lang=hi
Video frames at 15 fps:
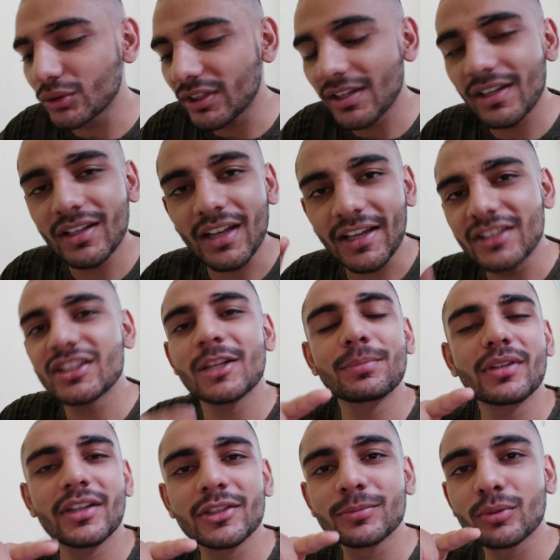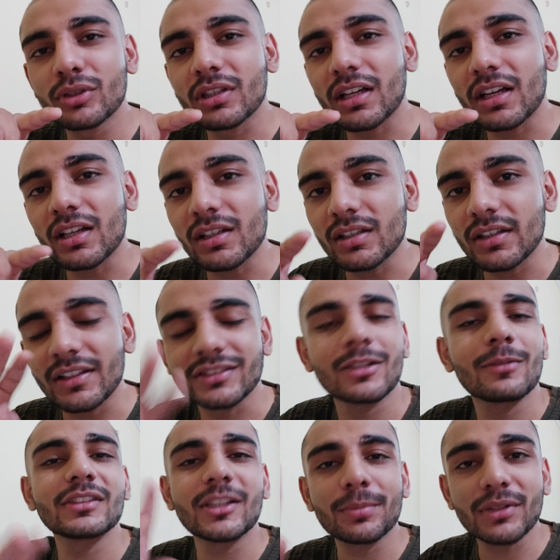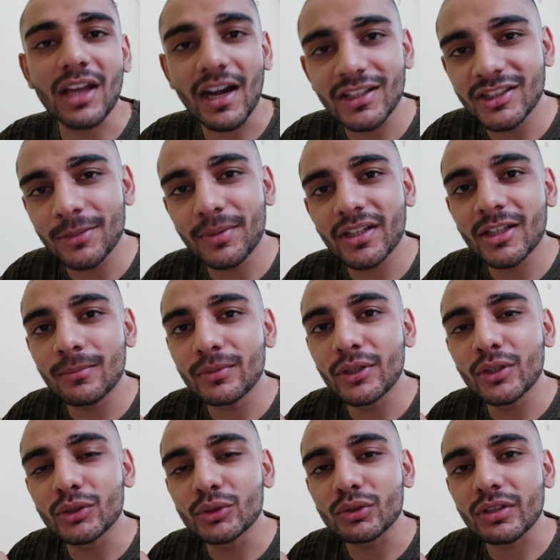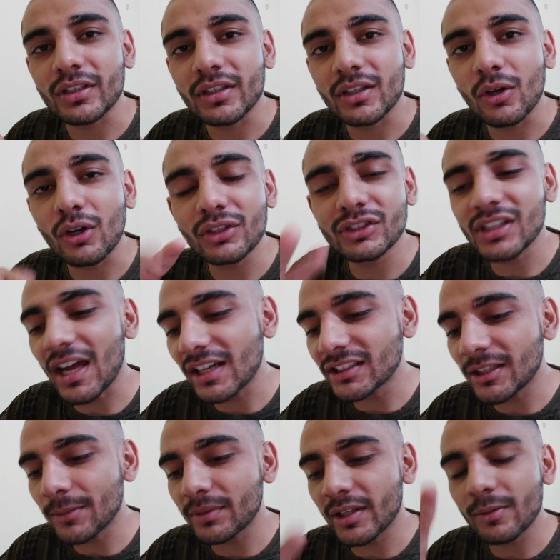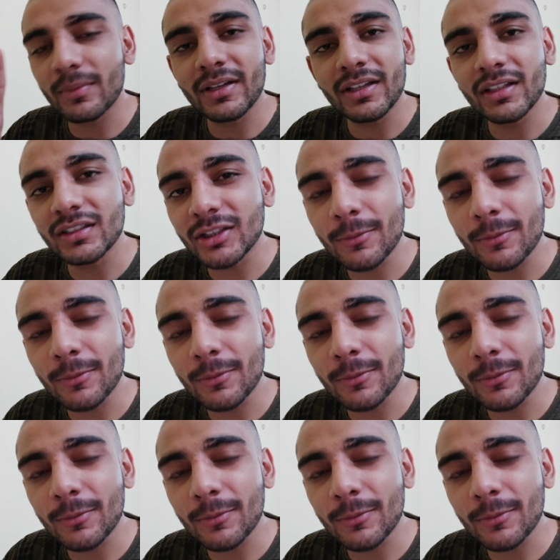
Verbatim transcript: तो ये है नाइन चैप्टर इस बुक का इसका मतलब कि आठ चैप्टर कंप्लीट हो चुके हैं और चार चैप्टर मैंने